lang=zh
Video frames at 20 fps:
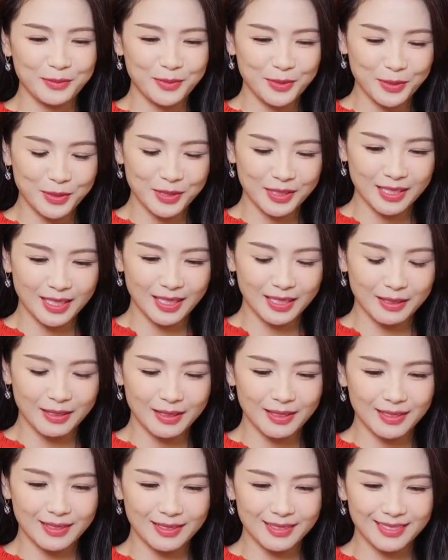就是那
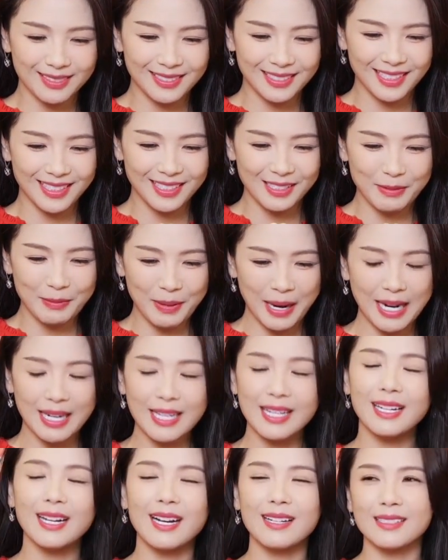个那个排
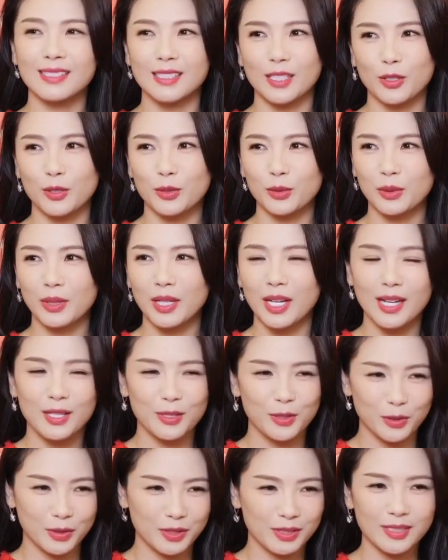练刚结束，
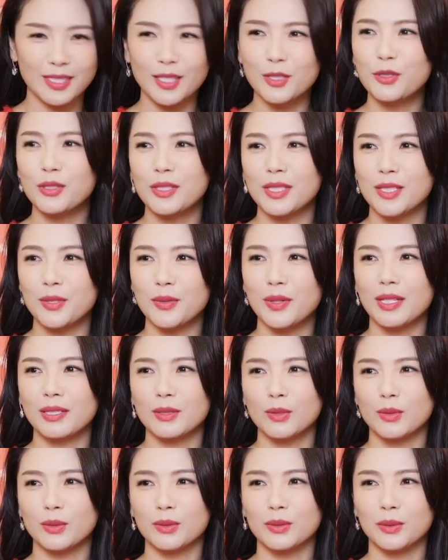就直接去医
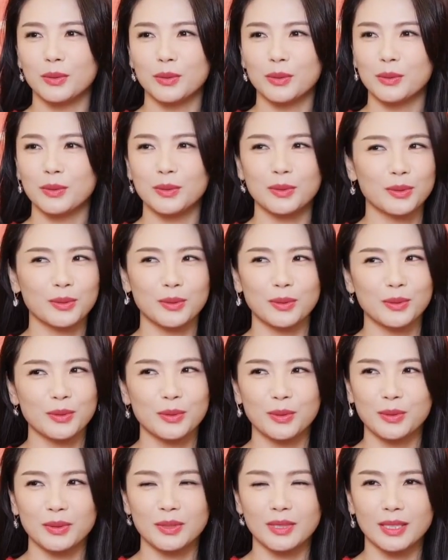院去就就
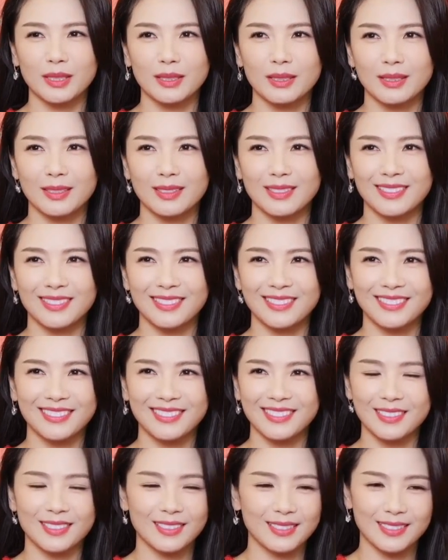去那个
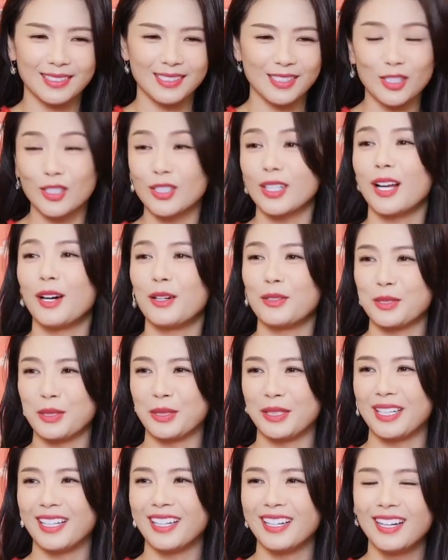治疗
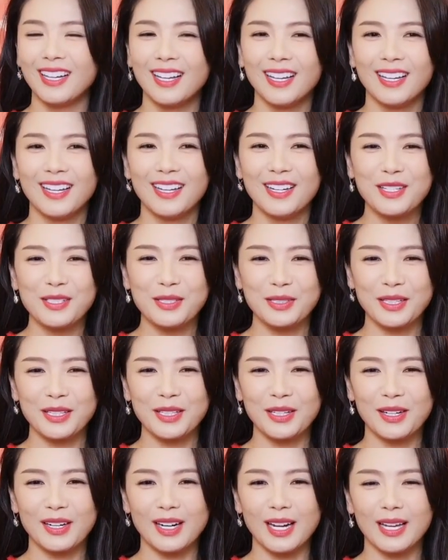去了。所
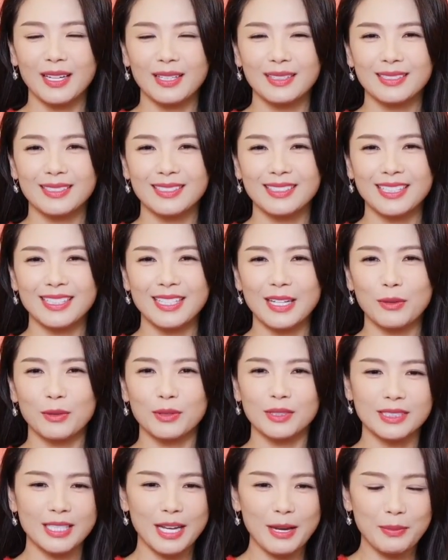以后来那天
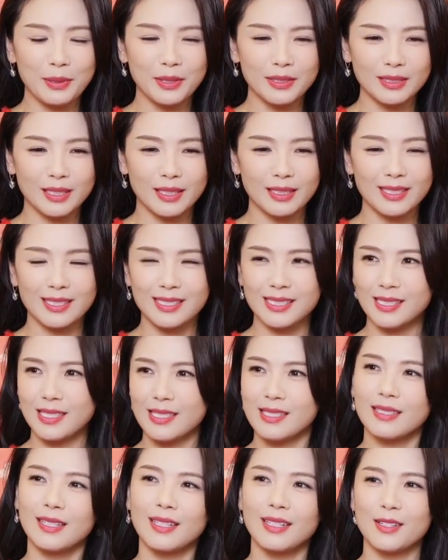我再碰到那个
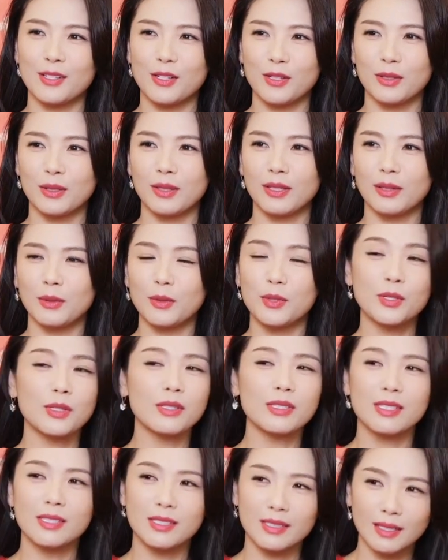辛芷蕾的时候，我
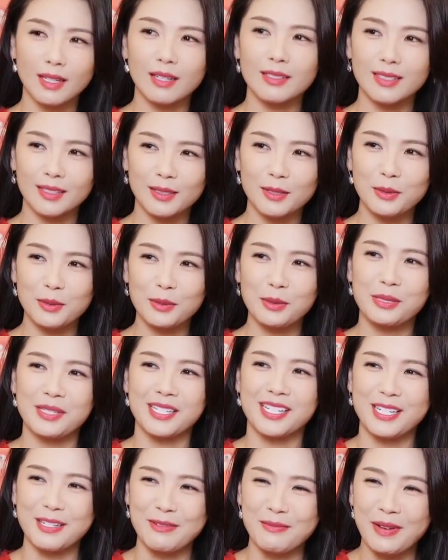说你知道这个故
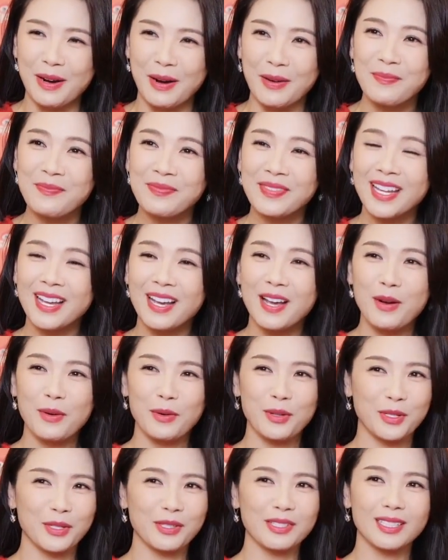事吗？
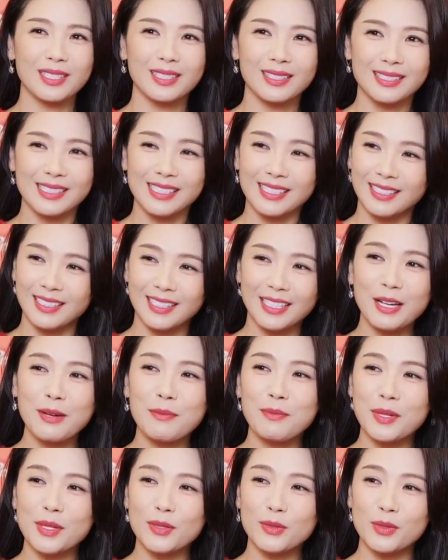我说你的那个
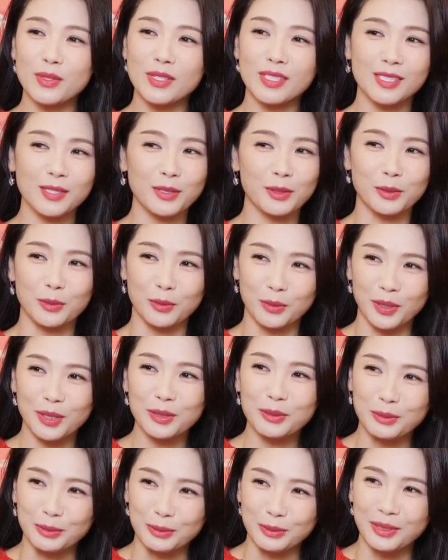病菌是有
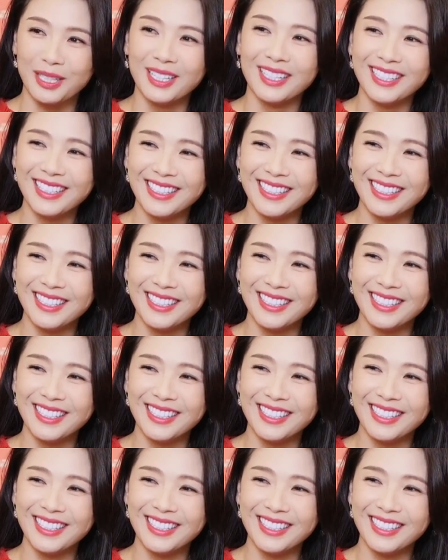多毒？